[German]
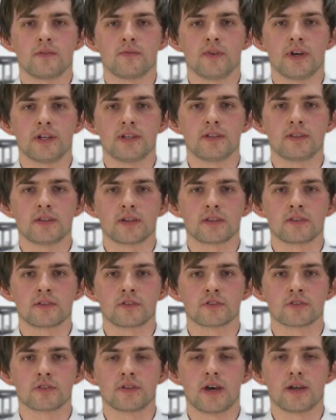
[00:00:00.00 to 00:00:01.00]
Weitere
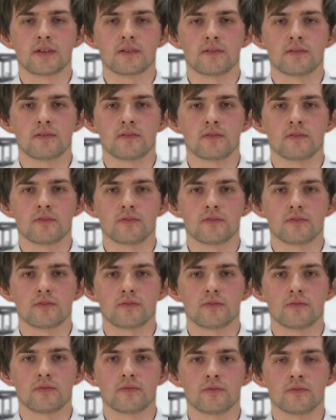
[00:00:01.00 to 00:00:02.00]
technische Daten
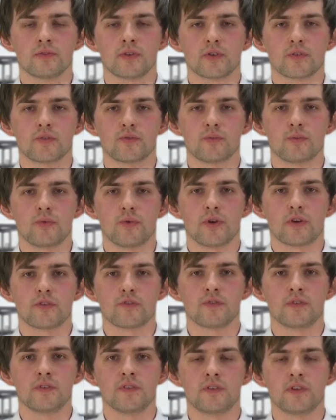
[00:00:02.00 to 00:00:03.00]
und auch Zubehör
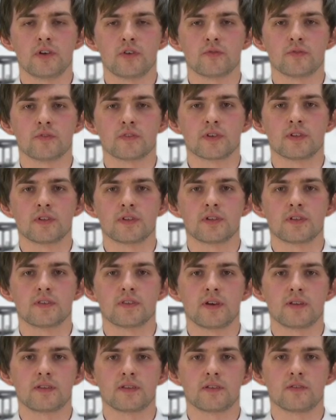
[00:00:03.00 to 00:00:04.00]
finden Sie auf unserer
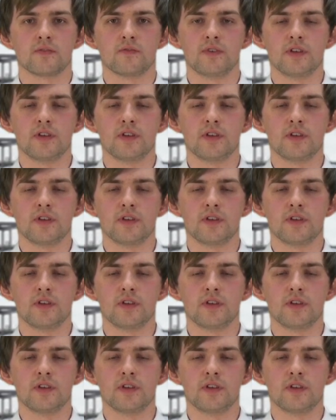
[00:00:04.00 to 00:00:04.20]
Internetseite